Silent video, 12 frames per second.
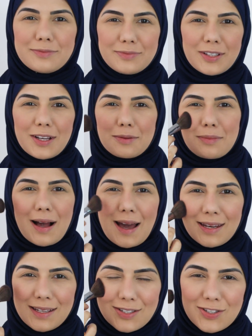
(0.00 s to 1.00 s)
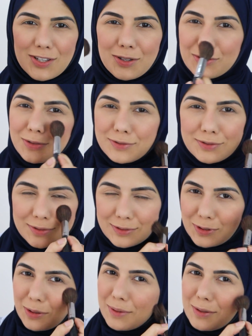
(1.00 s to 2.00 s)
Fica uma carinha de que eu
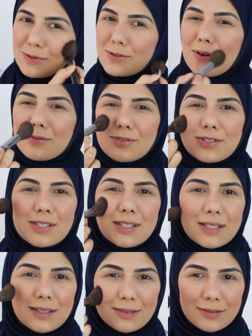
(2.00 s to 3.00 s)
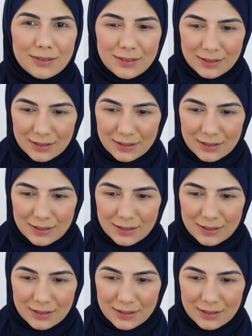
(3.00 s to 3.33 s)
tomei um solzinho,